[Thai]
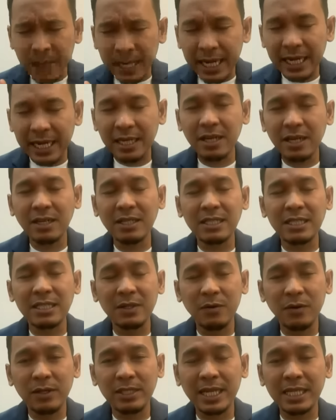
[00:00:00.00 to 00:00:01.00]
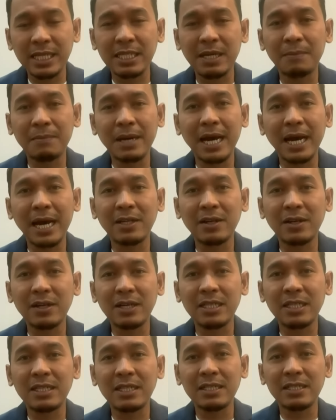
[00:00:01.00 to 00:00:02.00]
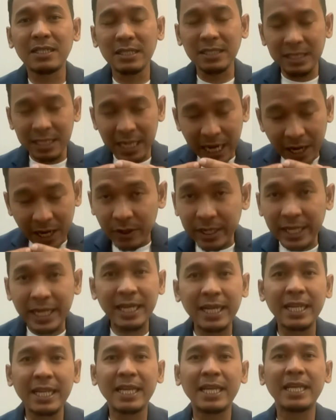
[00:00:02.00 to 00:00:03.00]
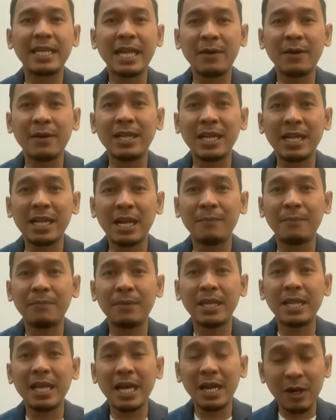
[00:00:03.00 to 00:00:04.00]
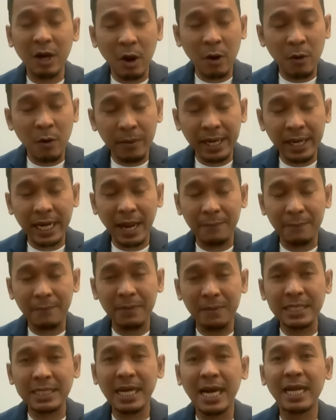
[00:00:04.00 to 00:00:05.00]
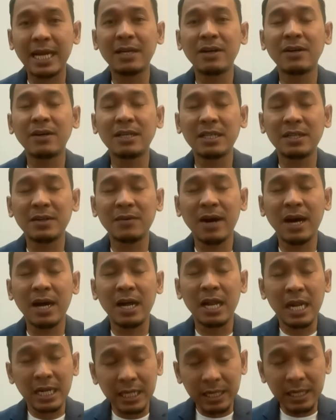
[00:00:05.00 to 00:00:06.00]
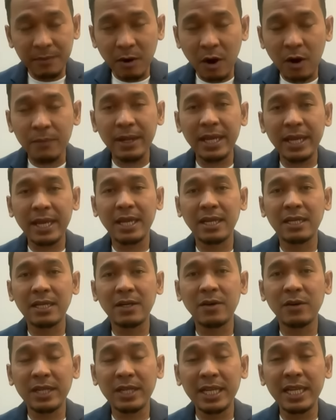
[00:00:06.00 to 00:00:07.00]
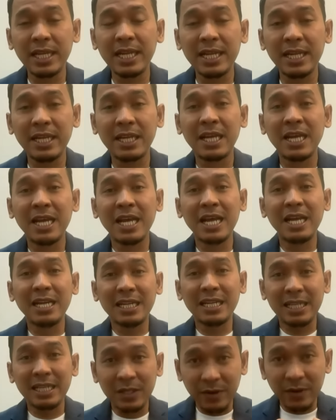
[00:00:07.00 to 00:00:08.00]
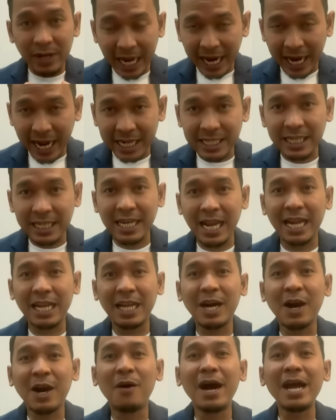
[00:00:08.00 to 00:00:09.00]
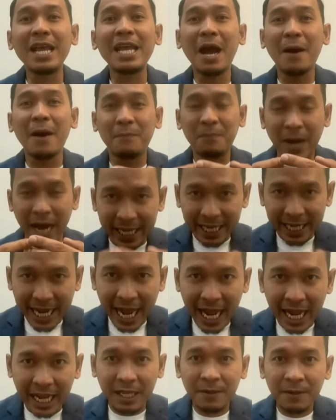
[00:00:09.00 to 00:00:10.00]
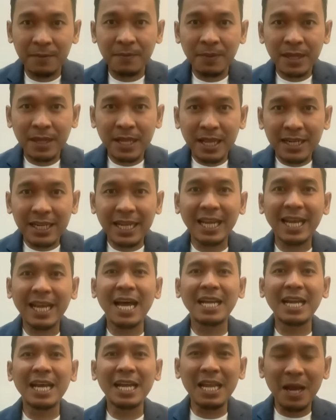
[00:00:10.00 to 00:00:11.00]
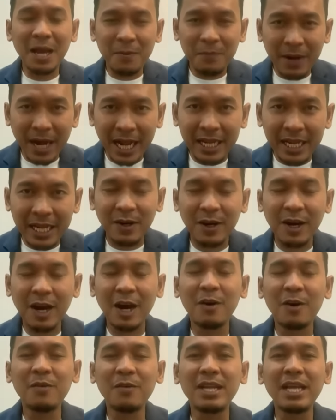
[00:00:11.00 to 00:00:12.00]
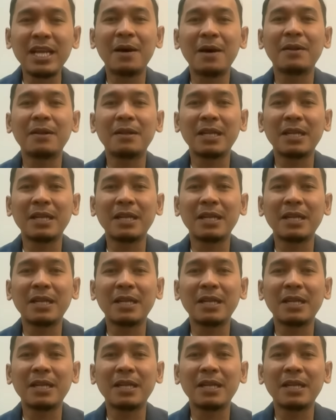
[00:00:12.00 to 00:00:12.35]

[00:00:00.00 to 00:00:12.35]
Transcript: ประเด็นก็คือหัวใจสำคัญก็คือหน้าคนที่นี่ในวัฒนธรรมที่เนี่ยเราไม่กลับไม่ใช้ก็คือว่าหรือมองไม่เห็นคือคนที่นี่ด้วยหลักการศาสนาเนี่ยเขาให้อภัยได้แต่การให้อภัยของเขาเนี่ย